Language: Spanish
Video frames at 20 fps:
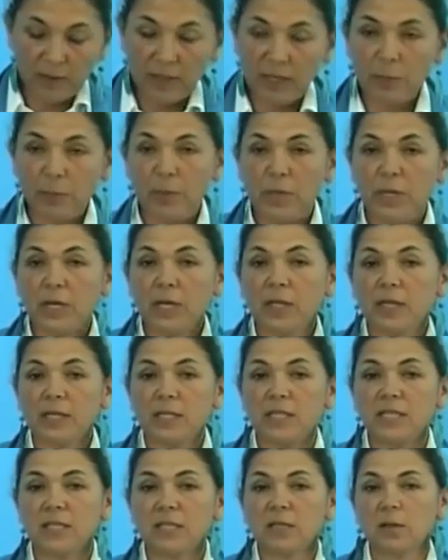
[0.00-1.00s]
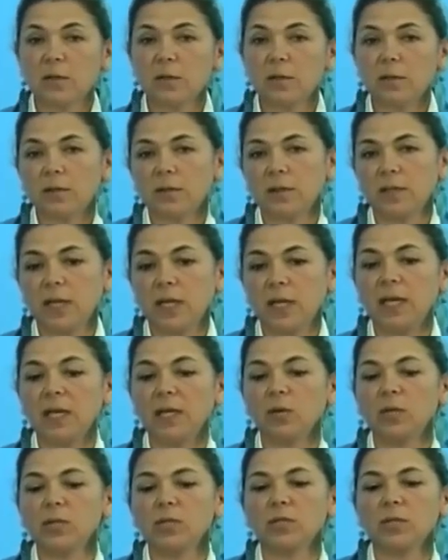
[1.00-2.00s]
da pena decirlo, de que en
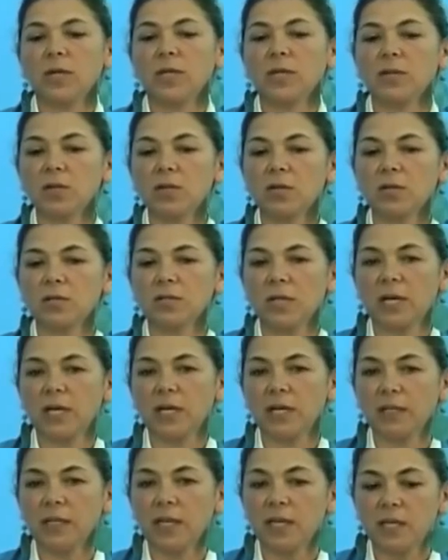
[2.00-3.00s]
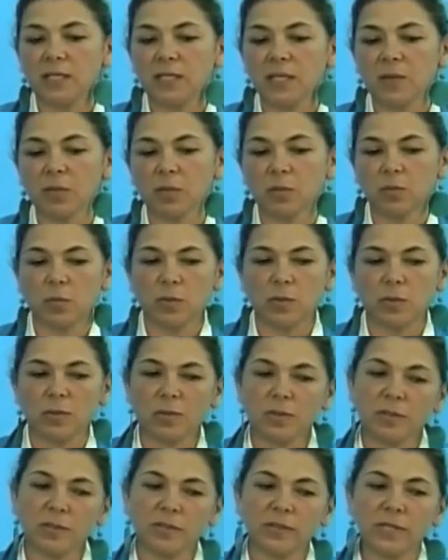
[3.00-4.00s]
nuestro cantón nos caracterizamos por,
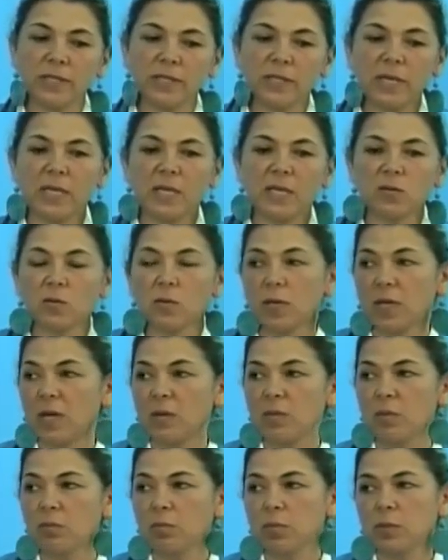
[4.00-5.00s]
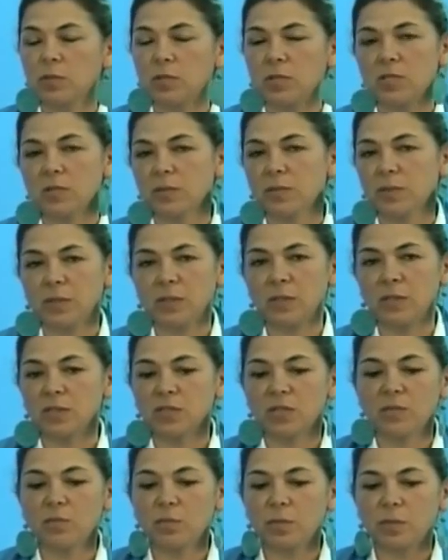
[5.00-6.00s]
no sé, tener un que me importismo, no nos
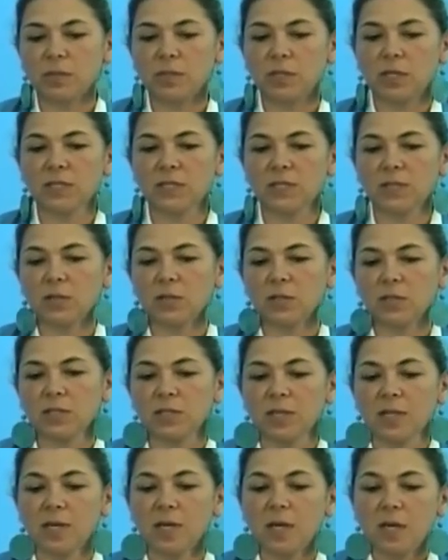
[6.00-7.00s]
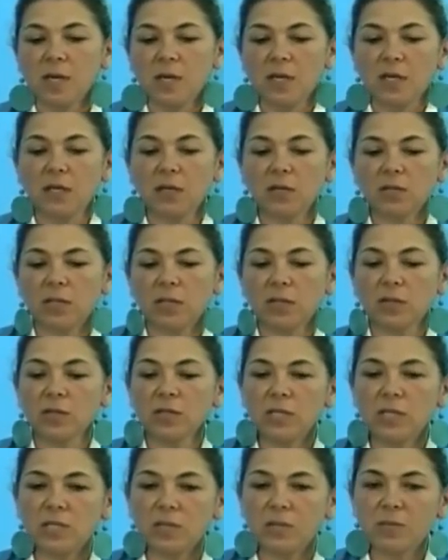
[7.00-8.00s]
importan las cosas y los
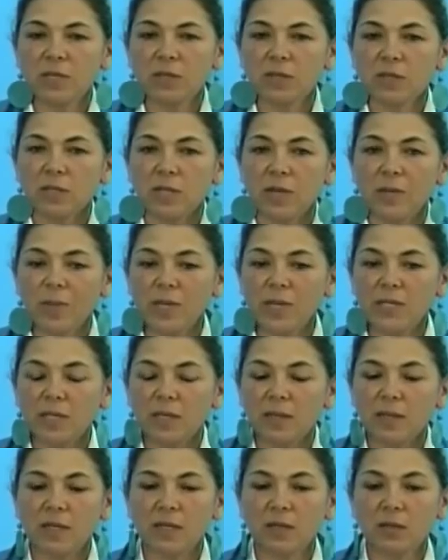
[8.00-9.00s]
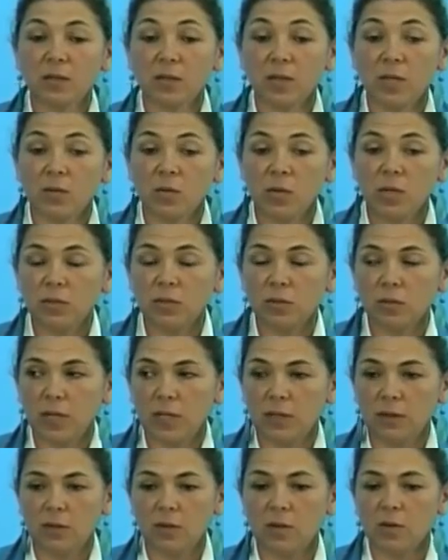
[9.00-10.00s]
acontecimientos que pasan dentro de nuestro
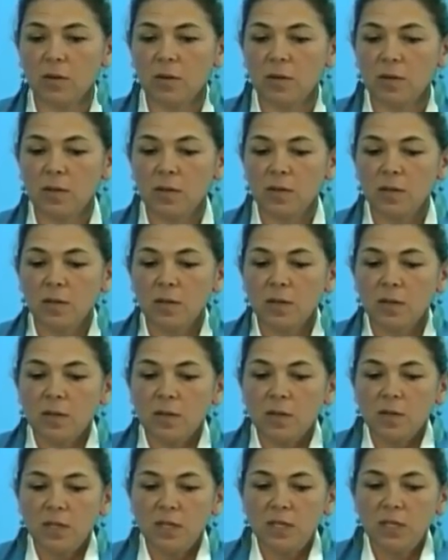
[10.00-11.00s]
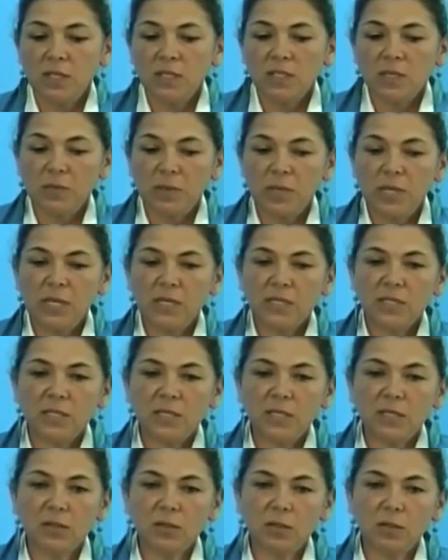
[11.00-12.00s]
cantón. Y si bien es
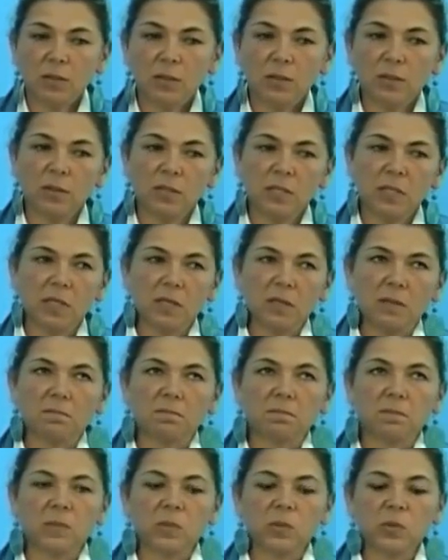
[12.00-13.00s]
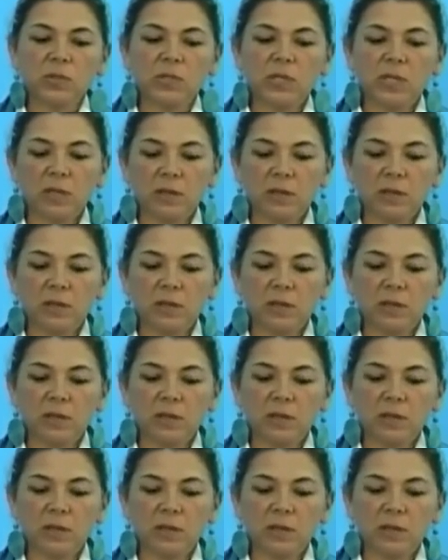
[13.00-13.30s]
cierto, eh, usted